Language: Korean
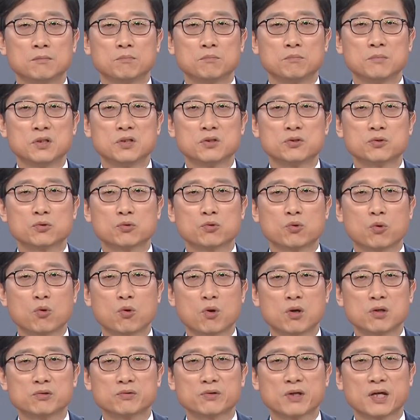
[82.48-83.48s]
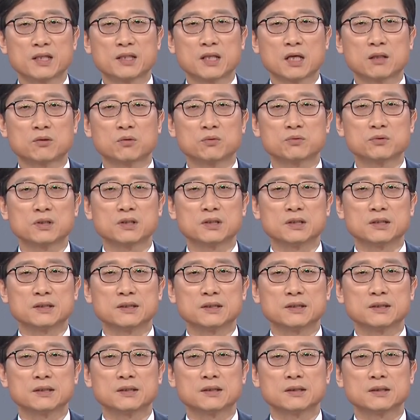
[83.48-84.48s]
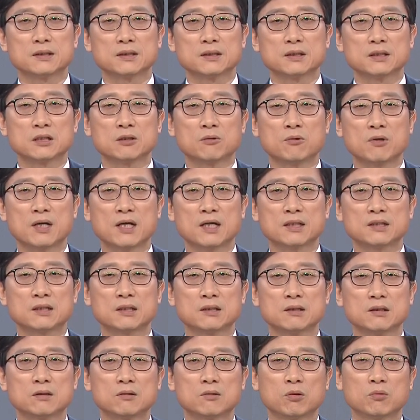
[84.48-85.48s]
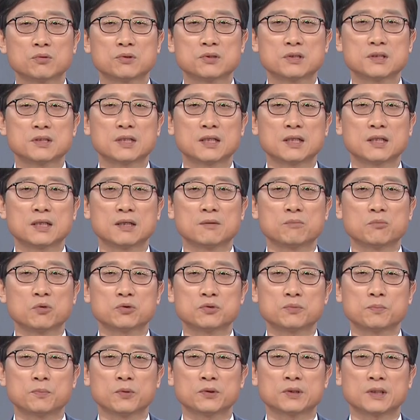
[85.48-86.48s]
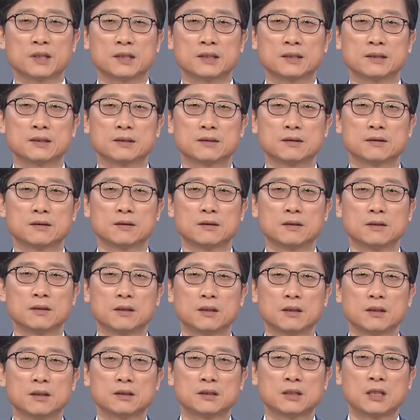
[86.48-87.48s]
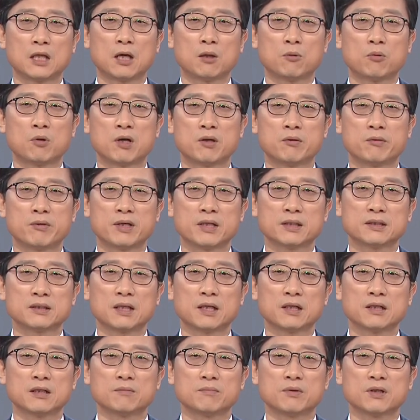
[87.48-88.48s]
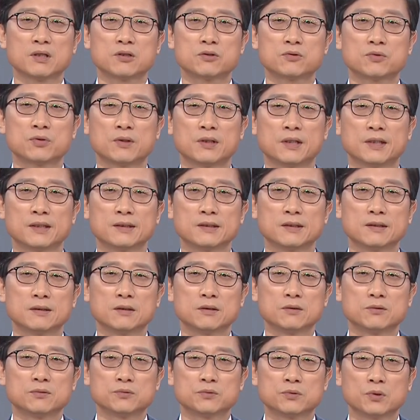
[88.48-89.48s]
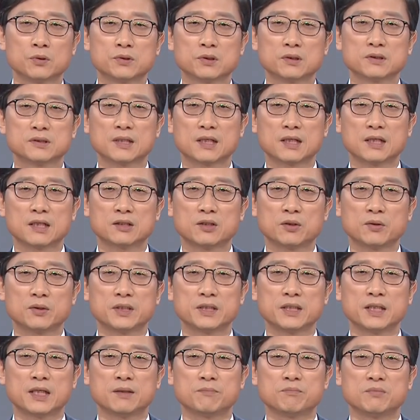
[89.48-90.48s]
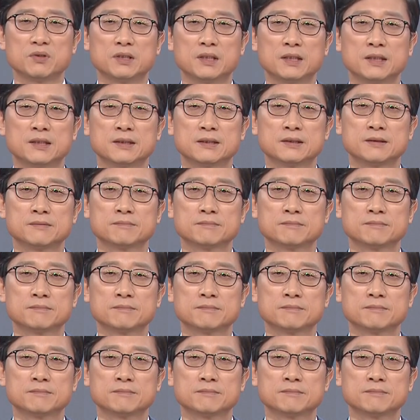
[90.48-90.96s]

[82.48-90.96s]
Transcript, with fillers: 민주공화국의 대통령은 그와 같은 통치자의 모습보다 대화와 타협에 기초한 조정자가 되어야 합니다.